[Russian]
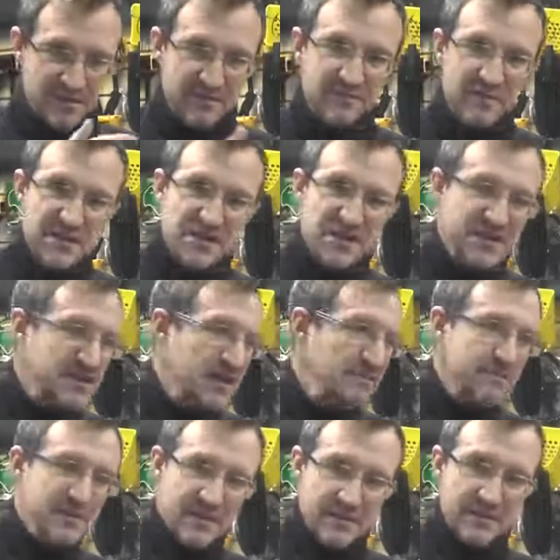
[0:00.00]
ваших
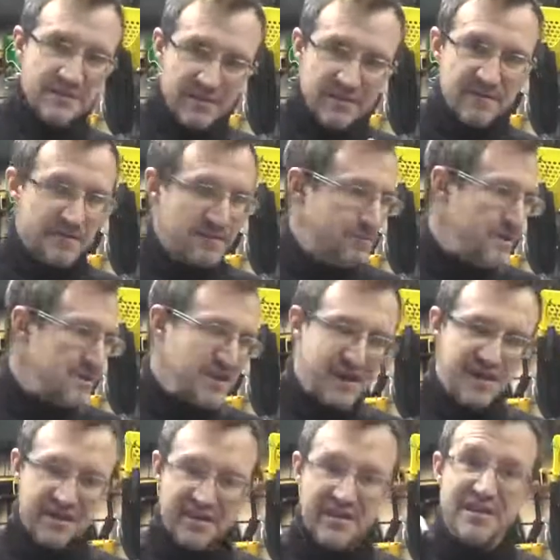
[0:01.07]
там э,
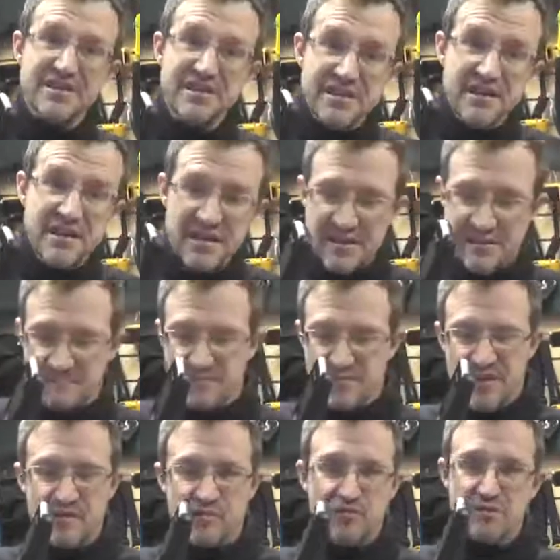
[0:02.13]
престарелых родителей,
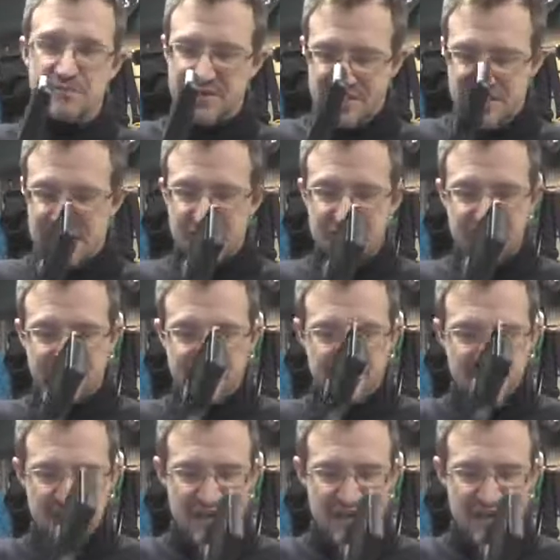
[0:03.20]
вот, пенсионеров.